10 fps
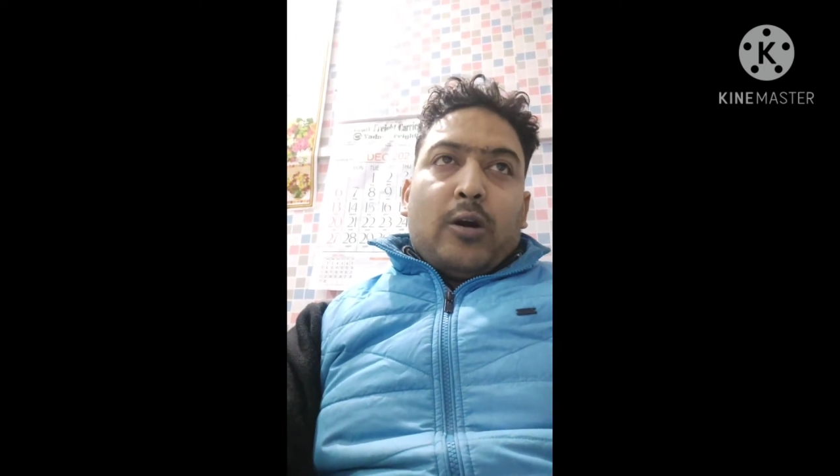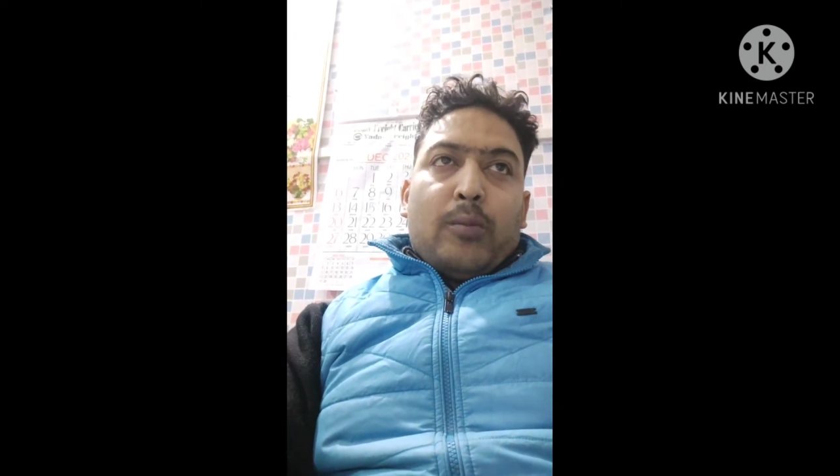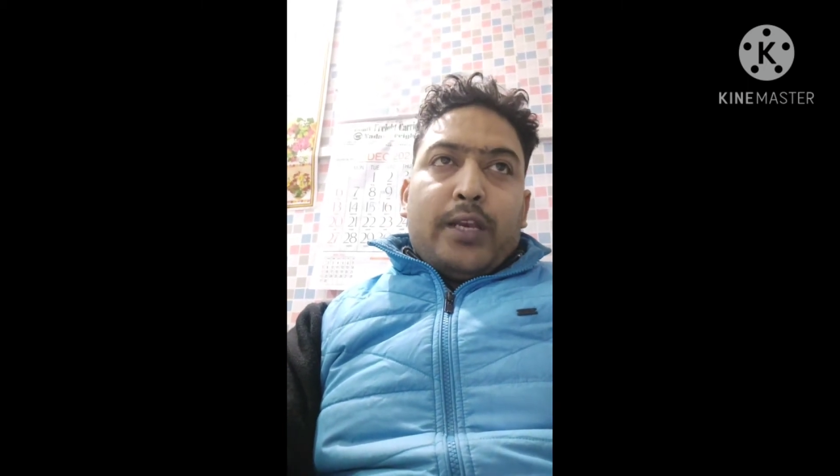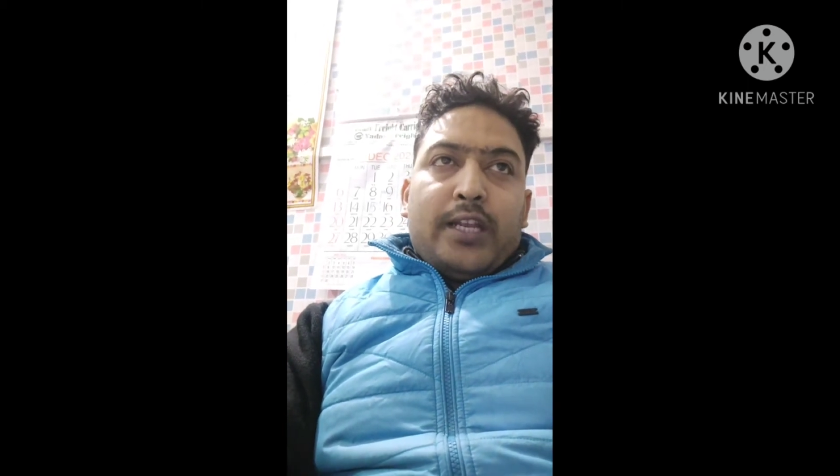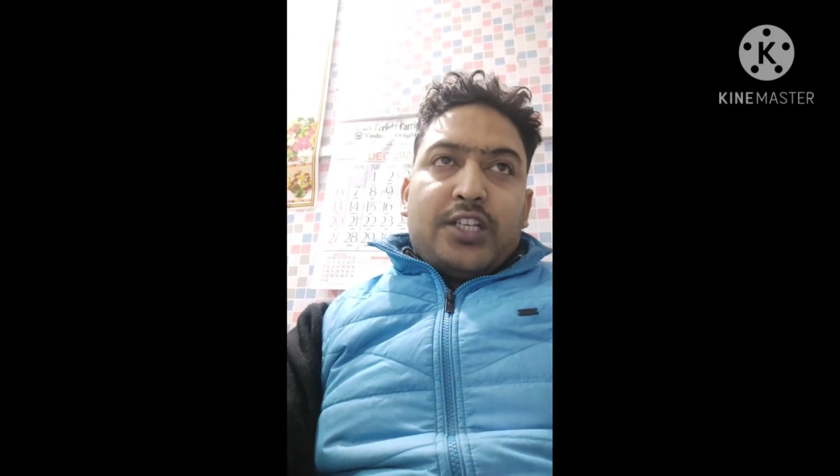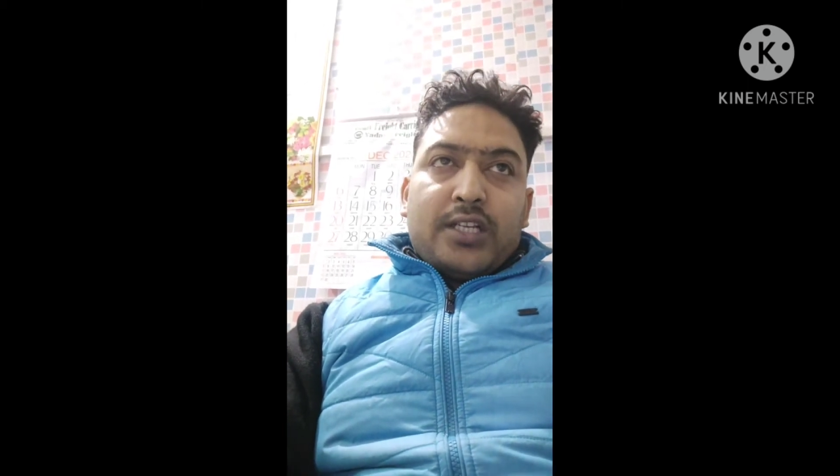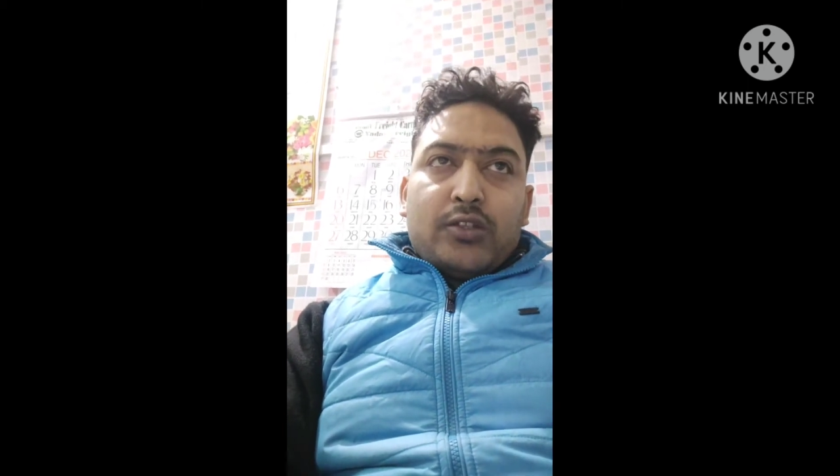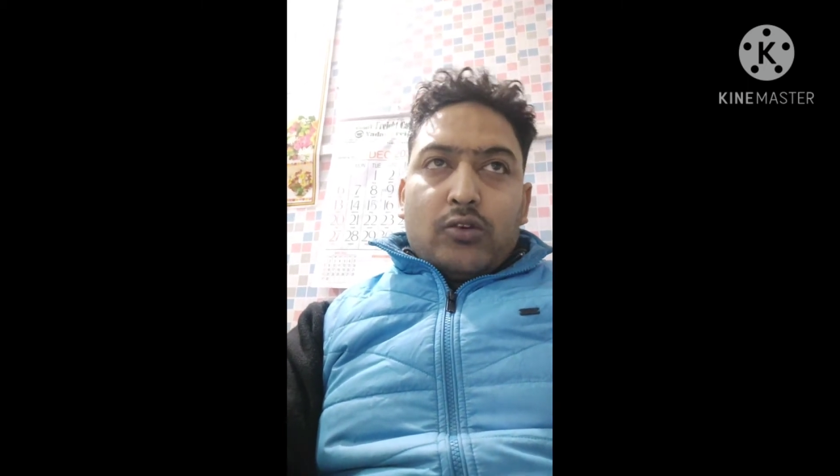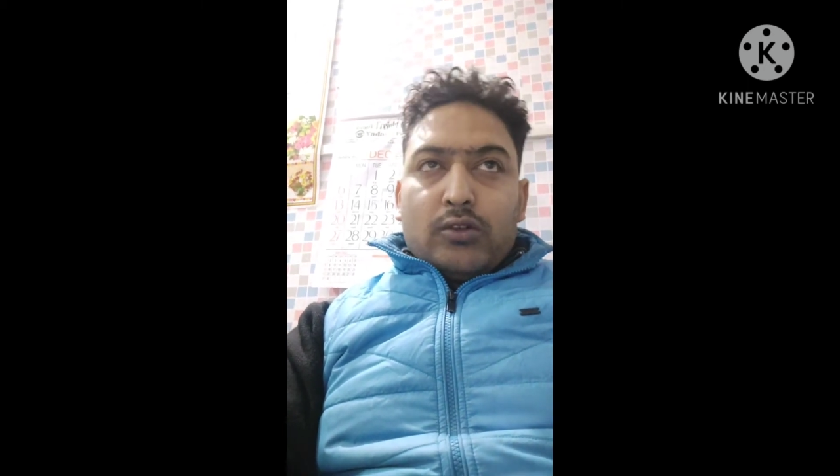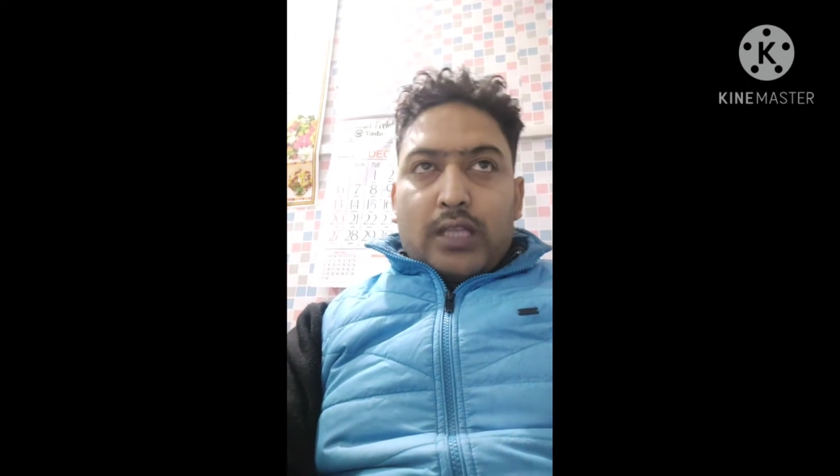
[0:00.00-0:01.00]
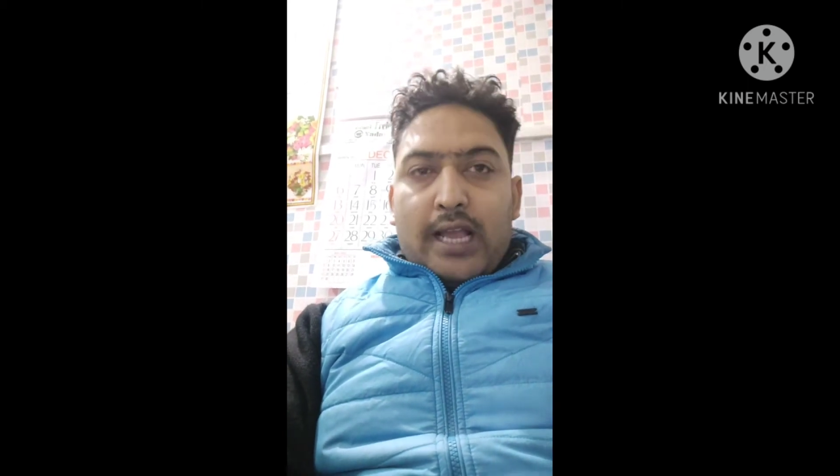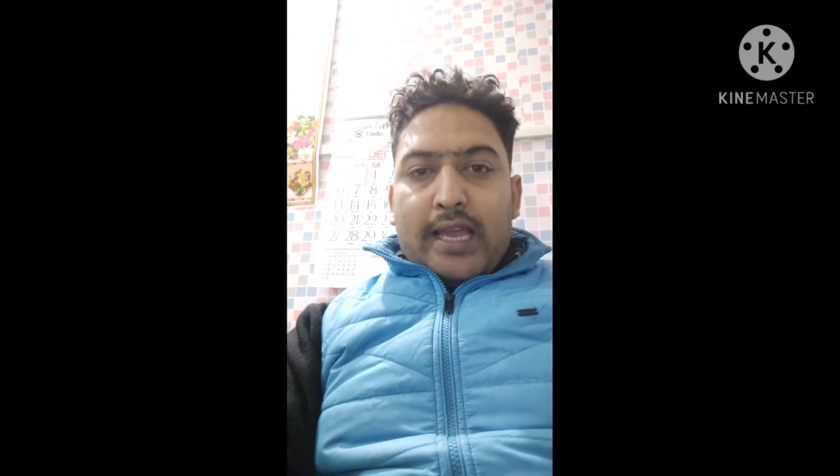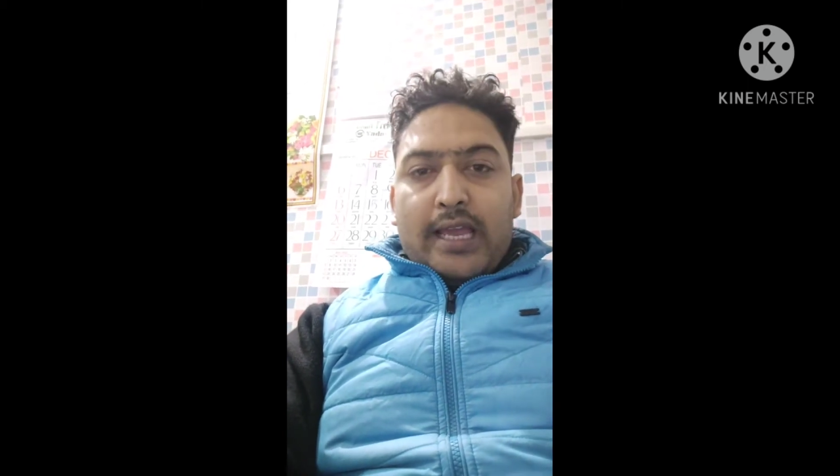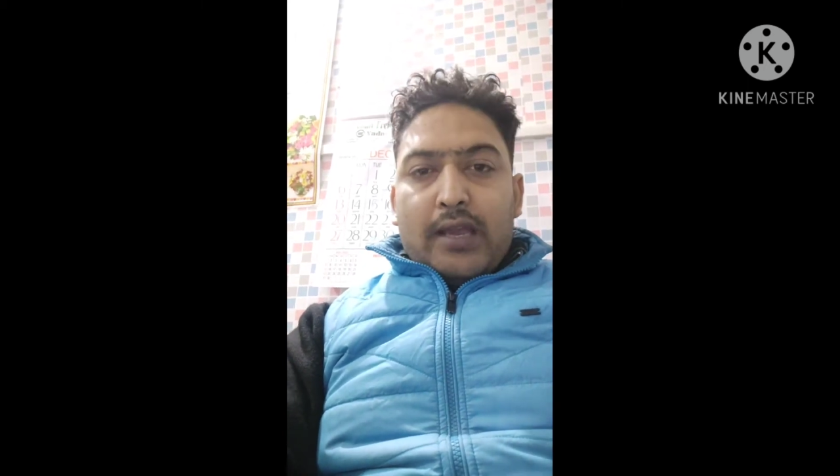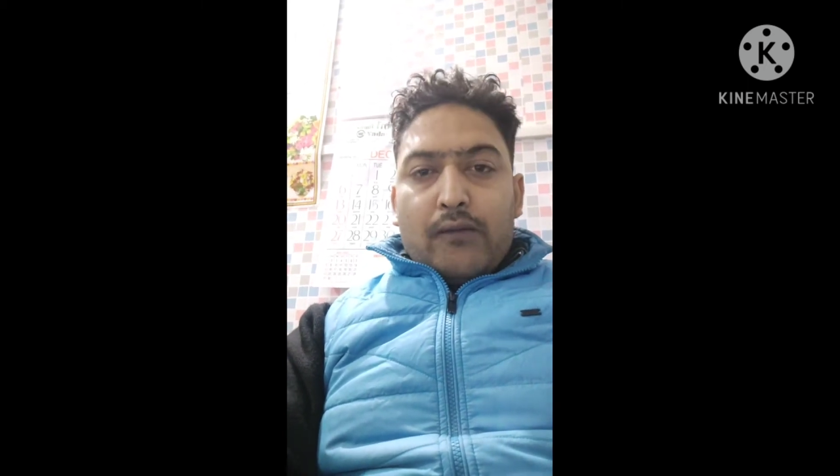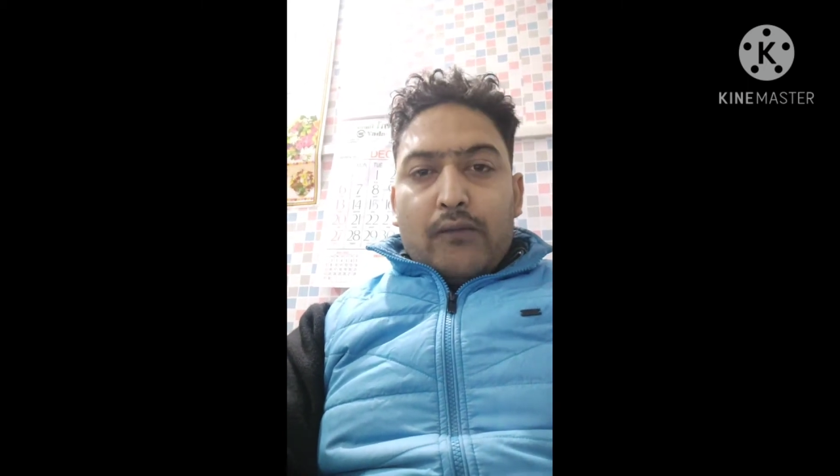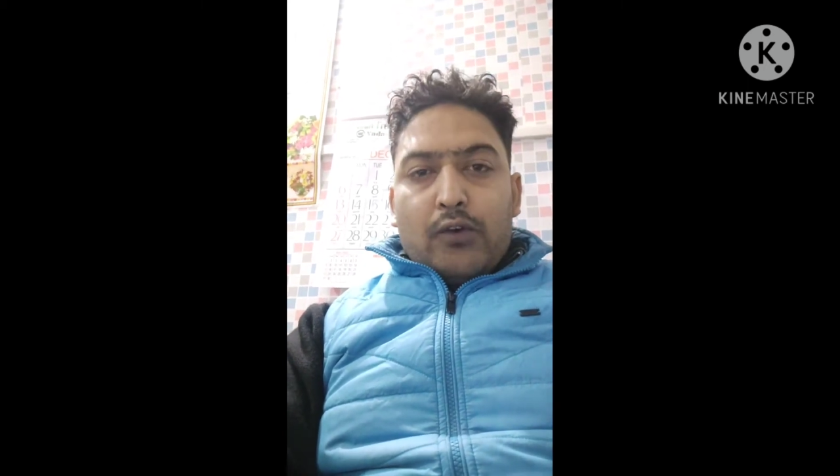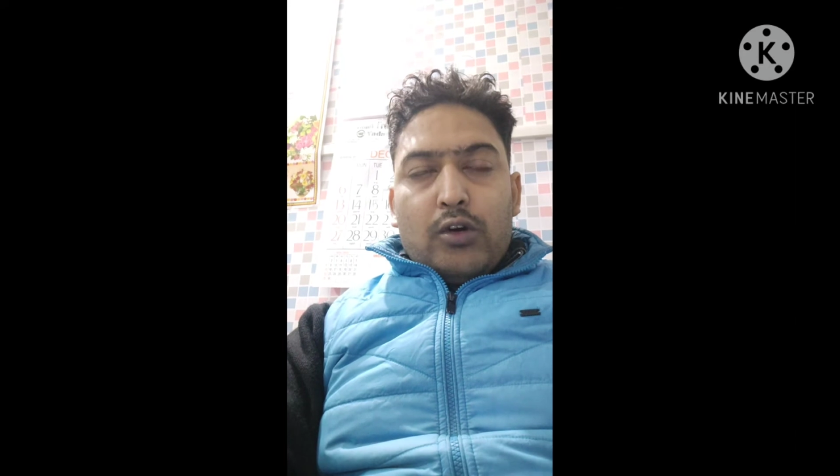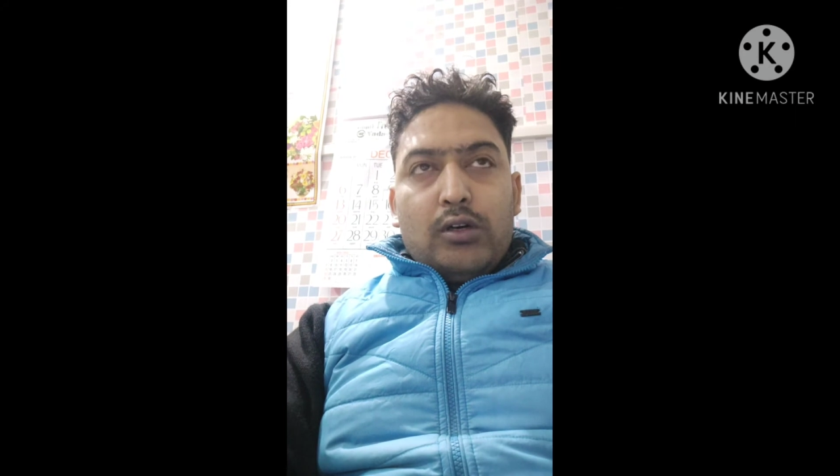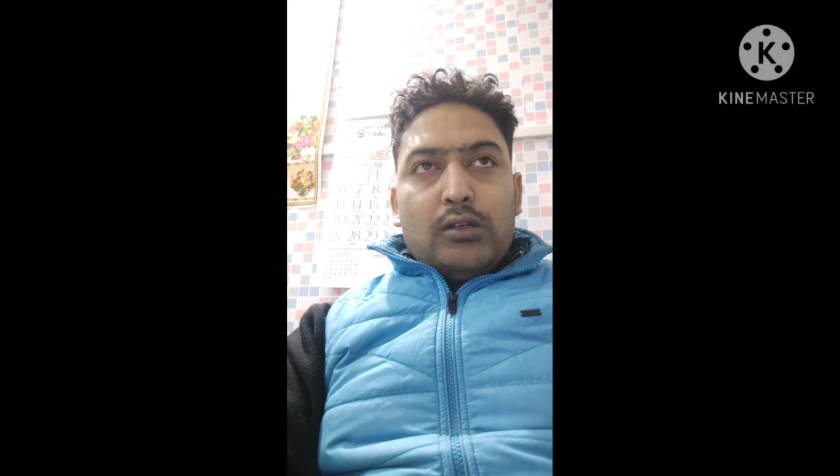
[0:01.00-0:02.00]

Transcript: कॉम्बिनेशन जो होता है वो